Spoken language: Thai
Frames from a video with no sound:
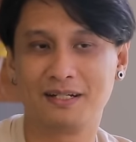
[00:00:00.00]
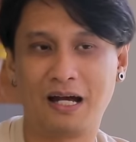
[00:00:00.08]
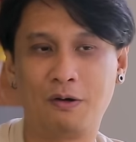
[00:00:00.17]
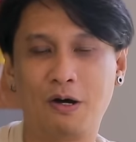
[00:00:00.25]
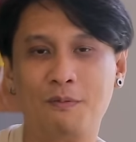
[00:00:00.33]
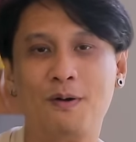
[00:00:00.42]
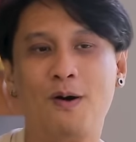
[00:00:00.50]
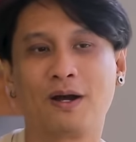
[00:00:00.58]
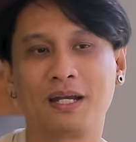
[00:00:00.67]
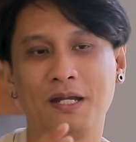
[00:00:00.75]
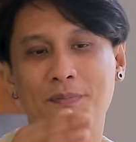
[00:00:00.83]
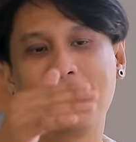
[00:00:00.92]
เอาเอามอง
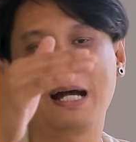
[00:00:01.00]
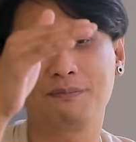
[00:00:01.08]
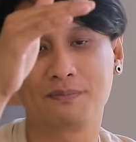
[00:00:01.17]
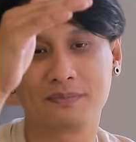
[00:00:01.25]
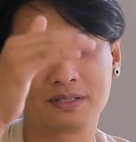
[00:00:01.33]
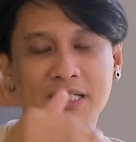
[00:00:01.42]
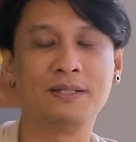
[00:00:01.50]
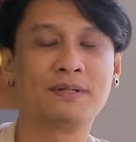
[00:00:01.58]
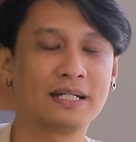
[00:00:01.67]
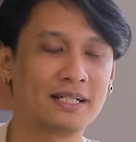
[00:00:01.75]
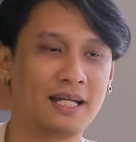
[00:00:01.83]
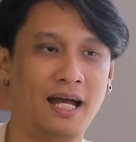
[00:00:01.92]
กันในภาพทีม
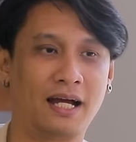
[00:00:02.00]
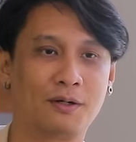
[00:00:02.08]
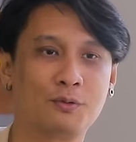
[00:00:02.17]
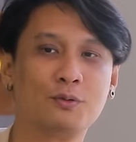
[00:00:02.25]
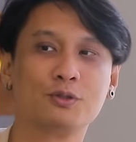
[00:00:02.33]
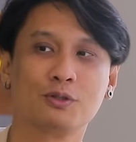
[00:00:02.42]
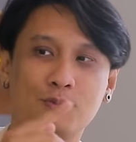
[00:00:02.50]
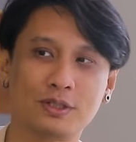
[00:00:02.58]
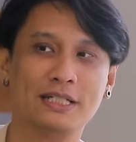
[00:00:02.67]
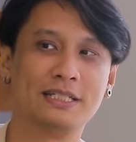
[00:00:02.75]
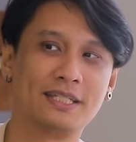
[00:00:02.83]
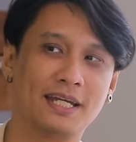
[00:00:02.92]
ท้ายตารางอ่ะคุณดูชมบุ
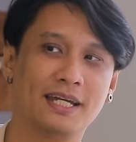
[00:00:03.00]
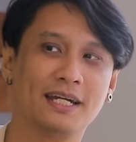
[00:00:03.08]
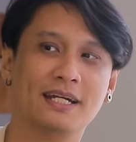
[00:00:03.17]
รีสิ